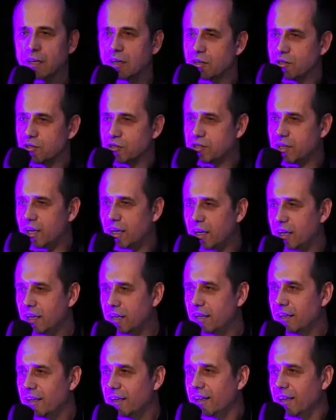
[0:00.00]
że
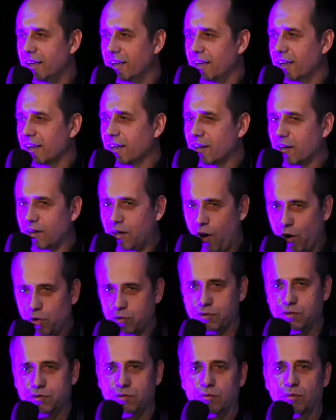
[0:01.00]

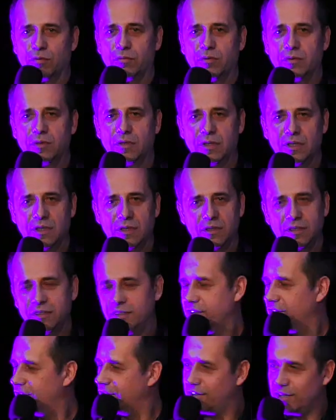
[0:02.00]
Kościół
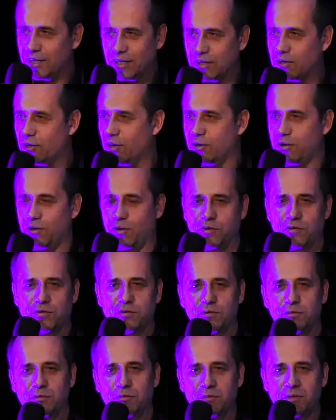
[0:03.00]
i tylko
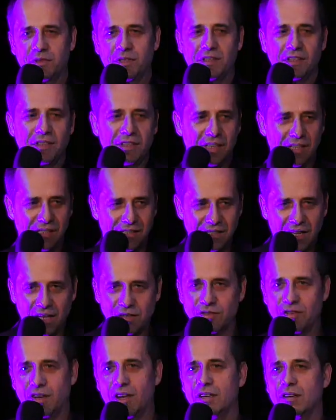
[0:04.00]
Kościół jest
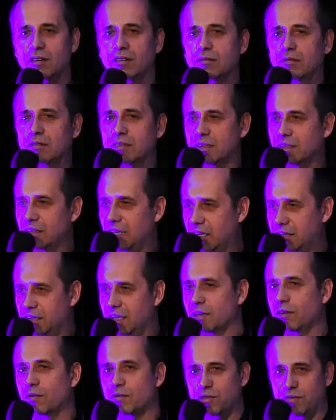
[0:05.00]
nadzieją dla
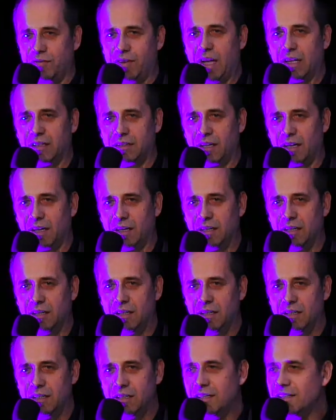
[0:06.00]
tego świata.
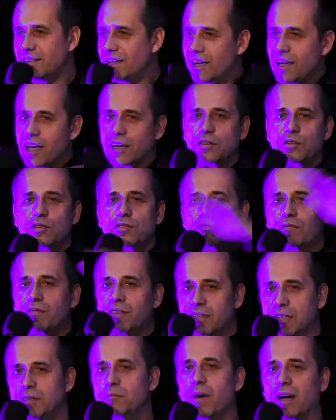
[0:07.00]
I nie jakiś
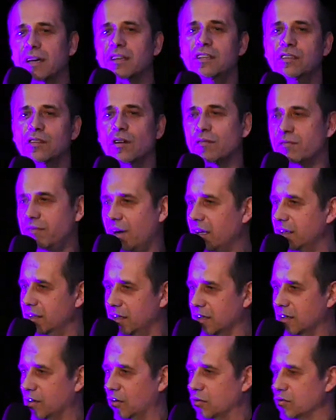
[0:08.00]

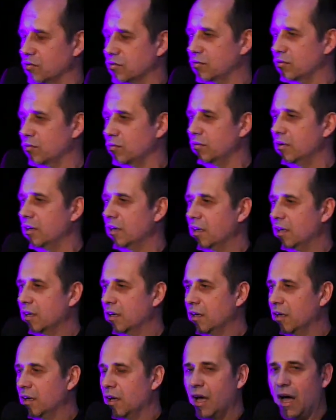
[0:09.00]
wyimaginowany Kościół,
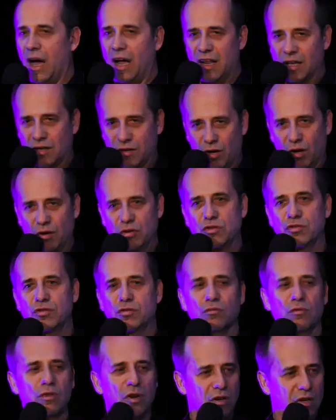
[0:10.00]
ale
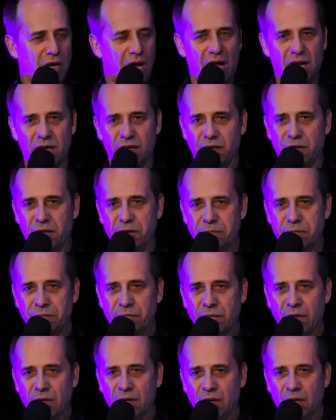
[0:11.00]
Kościół lokalny.
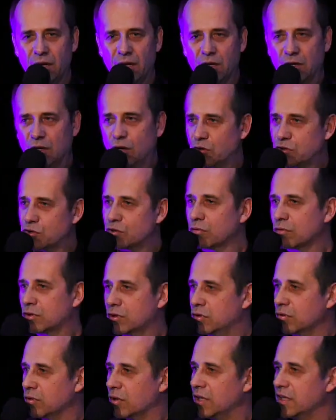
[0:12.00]
Kościół,
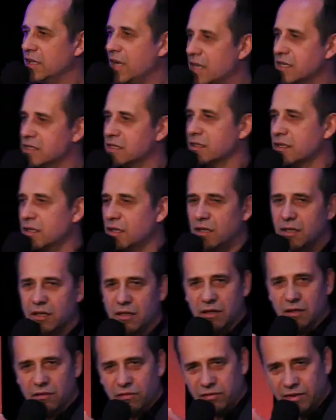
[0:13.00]
który jest
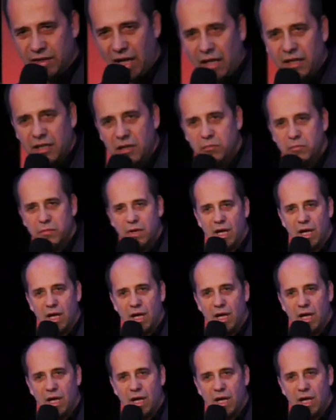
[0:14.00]
w danym